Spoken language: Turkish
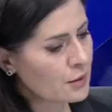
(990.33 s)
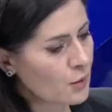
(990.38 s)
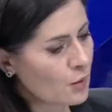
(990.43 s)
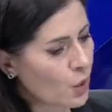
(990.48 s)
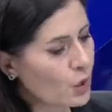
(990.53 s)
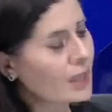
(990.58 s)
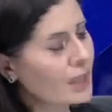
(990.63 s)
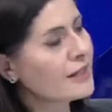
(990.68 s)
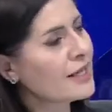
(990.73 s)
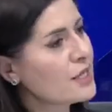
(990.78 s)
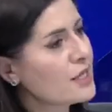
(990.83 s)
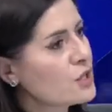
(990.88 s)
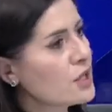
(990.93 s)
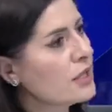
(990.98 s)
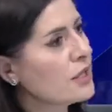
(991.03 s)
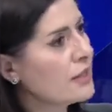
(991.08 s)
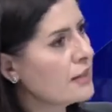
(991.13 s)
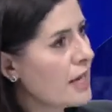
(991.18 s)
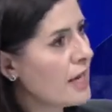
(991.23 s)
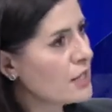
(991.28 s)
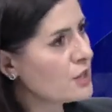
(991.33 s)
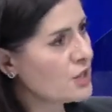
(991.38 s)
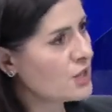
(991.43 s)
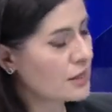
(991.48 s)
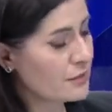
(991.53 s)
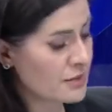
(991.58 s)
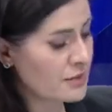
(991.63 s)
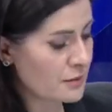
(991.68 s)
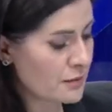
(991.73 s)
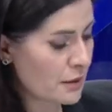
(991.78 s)
orada yaşanan her
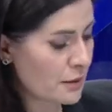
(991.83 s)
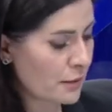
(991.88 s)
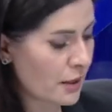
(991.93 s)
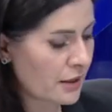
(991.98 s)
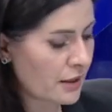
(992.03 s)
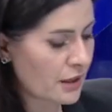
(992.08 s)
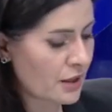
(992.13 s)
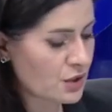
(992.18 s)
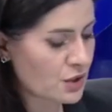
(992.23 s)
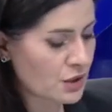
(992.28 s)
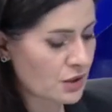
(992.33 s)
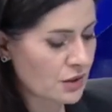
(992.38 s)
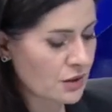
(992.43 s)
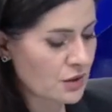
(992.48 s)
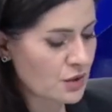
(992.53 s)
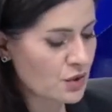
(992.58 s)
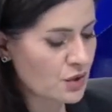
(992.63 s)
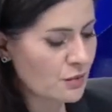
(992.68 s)
şeyi bizimle paylaştınız.